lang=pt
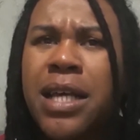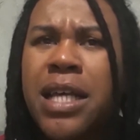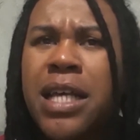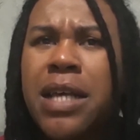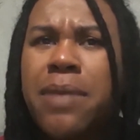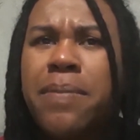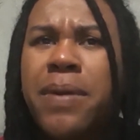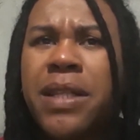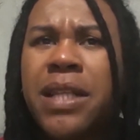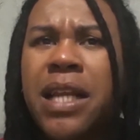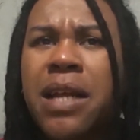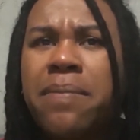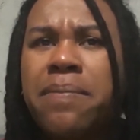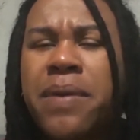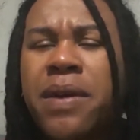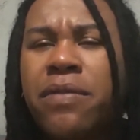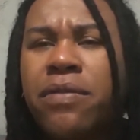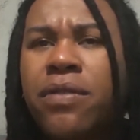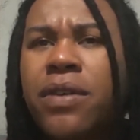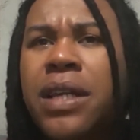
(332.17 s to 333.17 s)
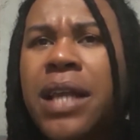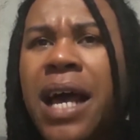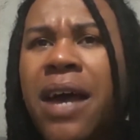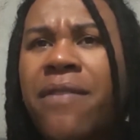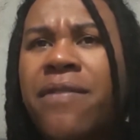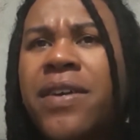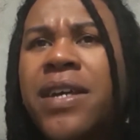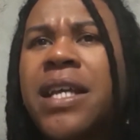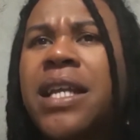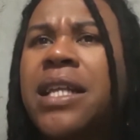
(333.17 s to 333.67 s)
Fui pra terapia. Fui lá,
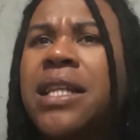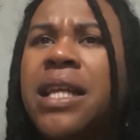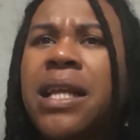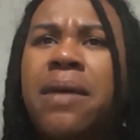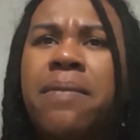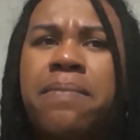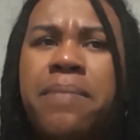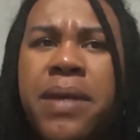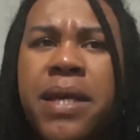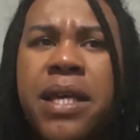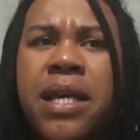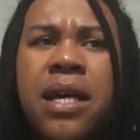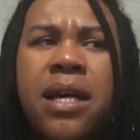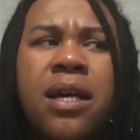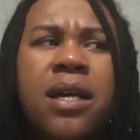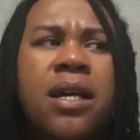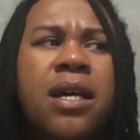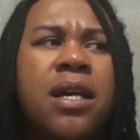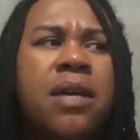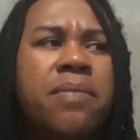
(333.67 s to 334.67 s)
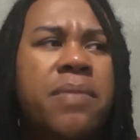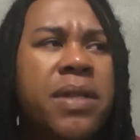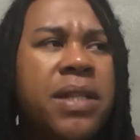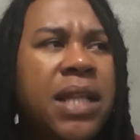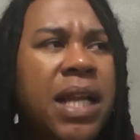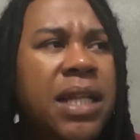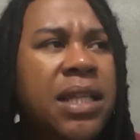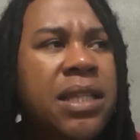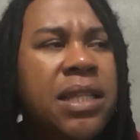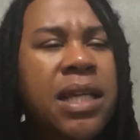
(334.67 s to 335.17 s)
fiquei na terapia, me
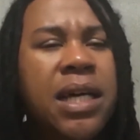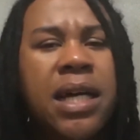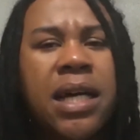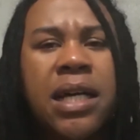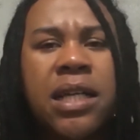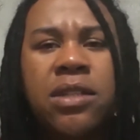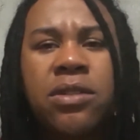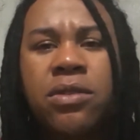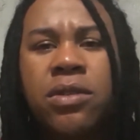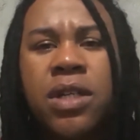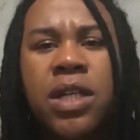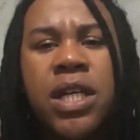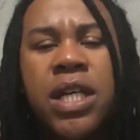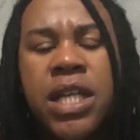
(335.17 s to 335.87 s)
tratando.